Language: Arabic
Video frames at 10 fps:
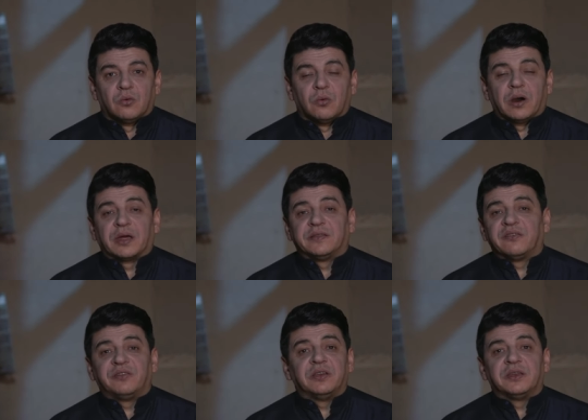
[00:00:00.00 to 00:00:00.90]

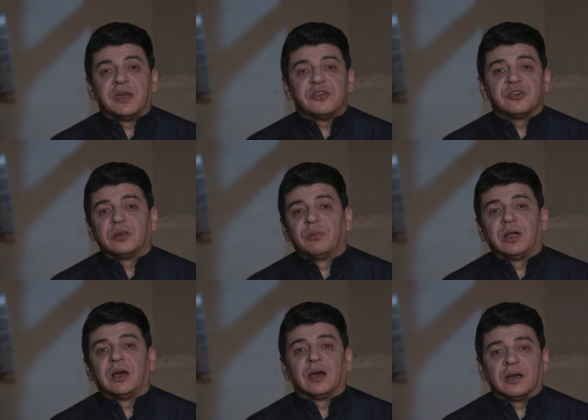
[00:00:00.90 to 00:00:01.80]
ورد في نهج
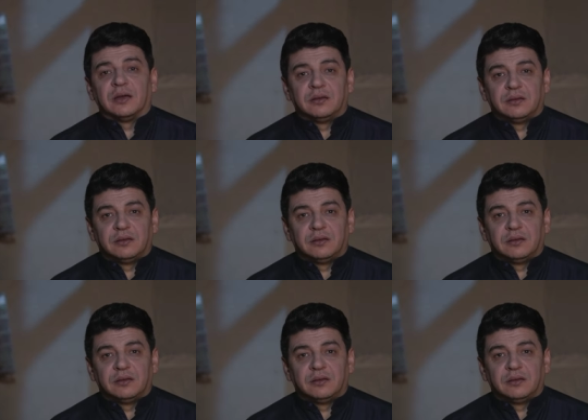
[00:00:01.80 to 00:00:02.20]
البلاغه